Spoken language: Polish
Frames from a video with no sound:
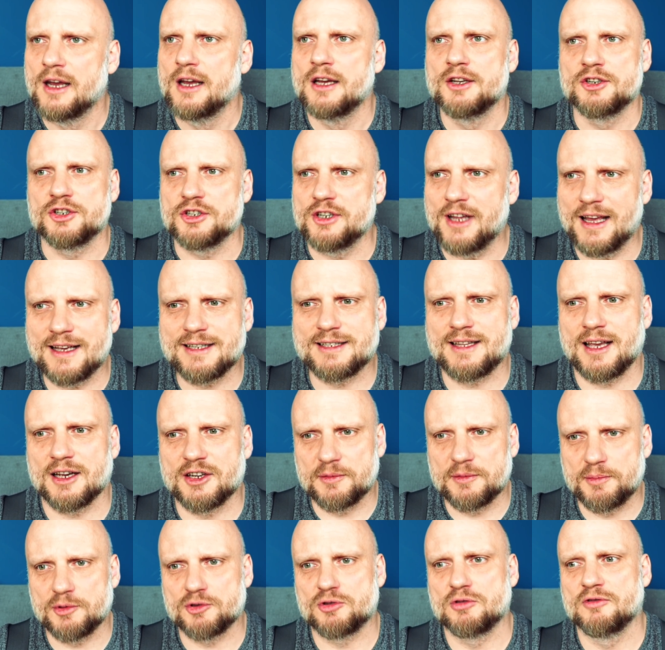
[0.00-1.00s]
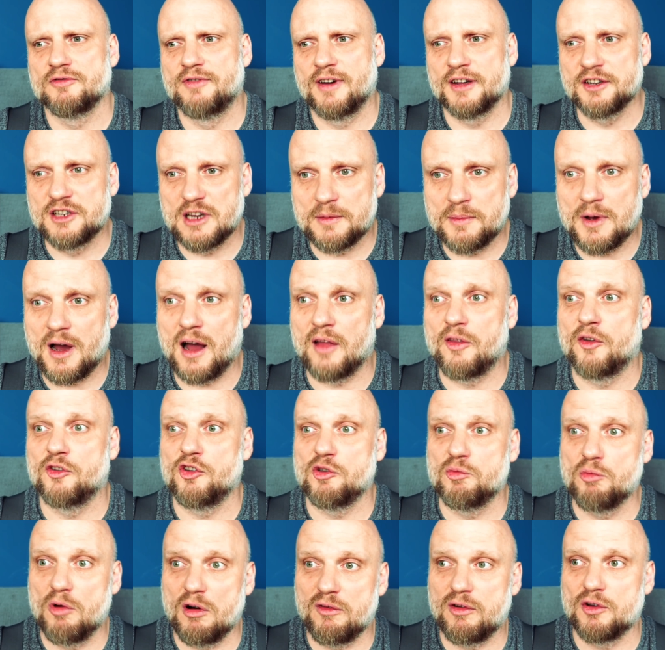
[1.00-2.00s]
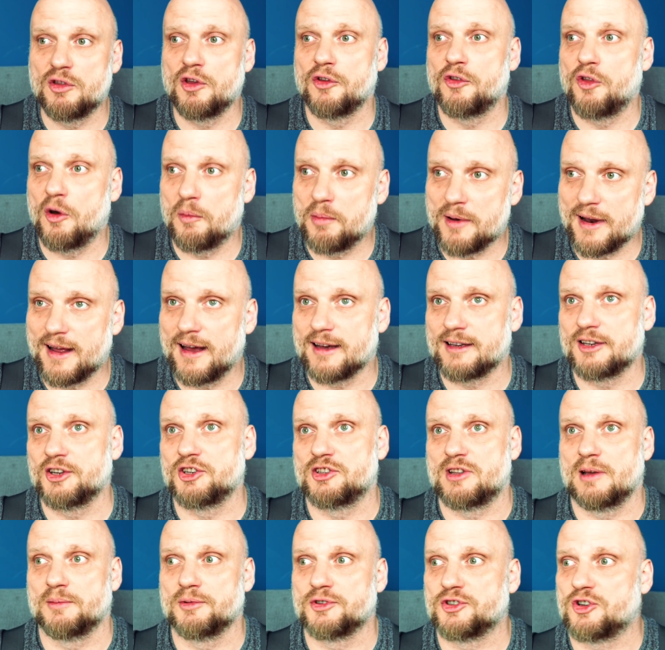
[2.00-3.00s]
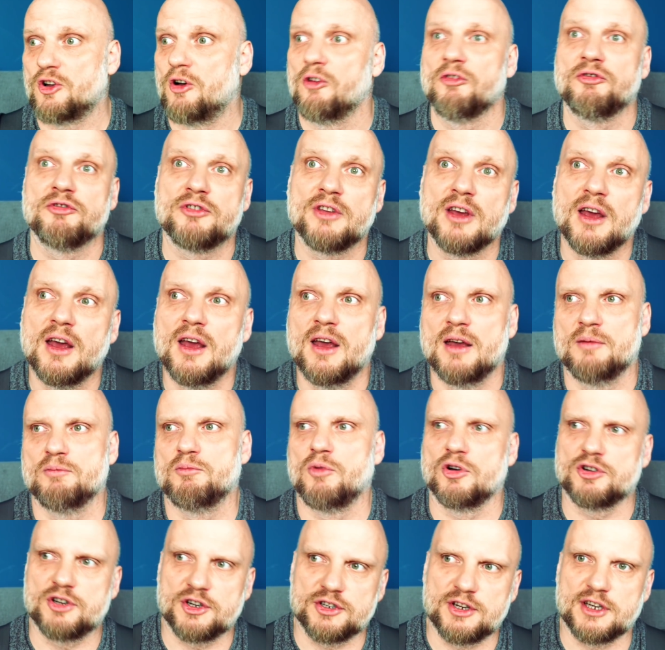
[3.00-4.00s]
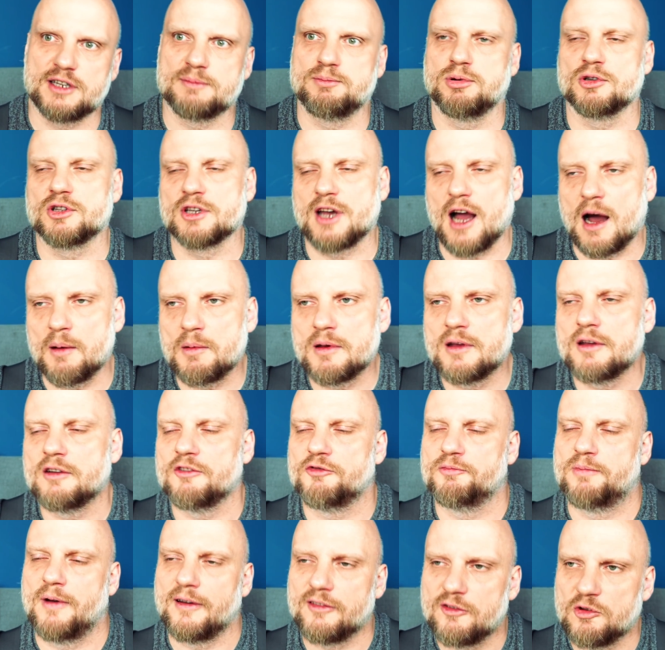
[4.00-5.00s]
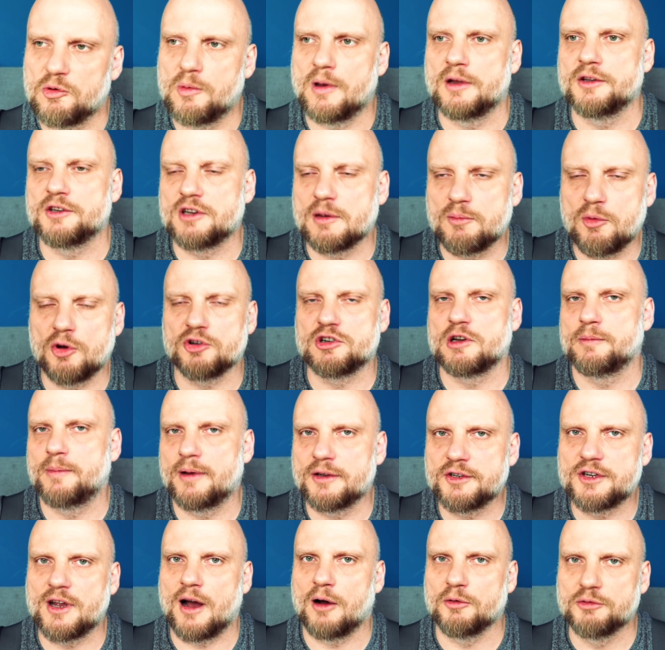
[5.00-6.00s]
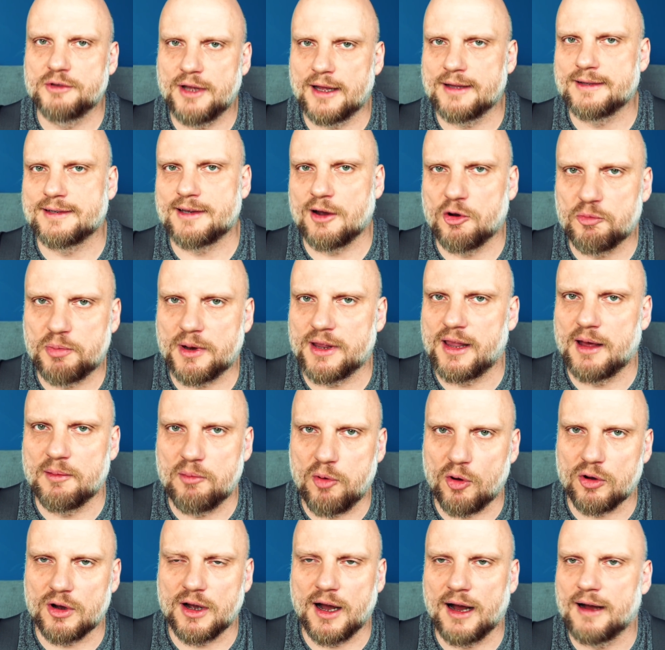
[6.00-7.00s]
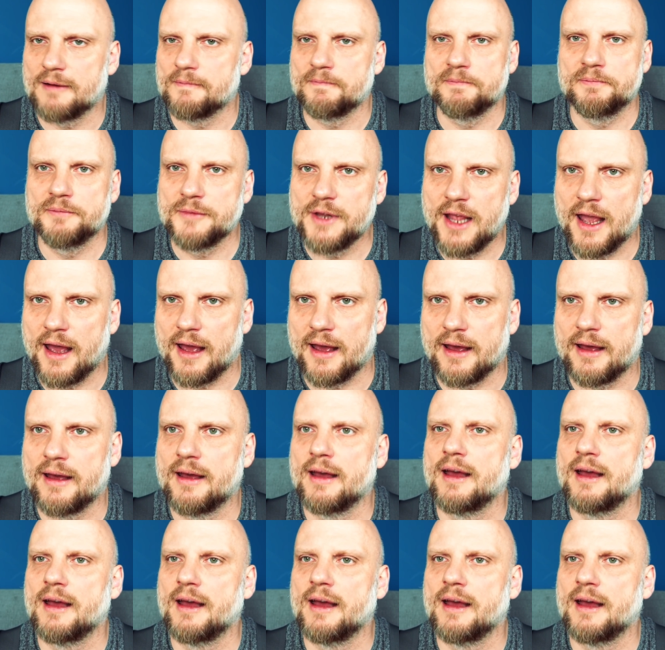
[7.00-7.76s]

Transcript: Czy nie jest że po prostu wejdziemy anonimowo, no dobra, jakiś tam sąd, może się spotkamy, w pewnym momencie może będzie audiencja u Pana Boga? Nie.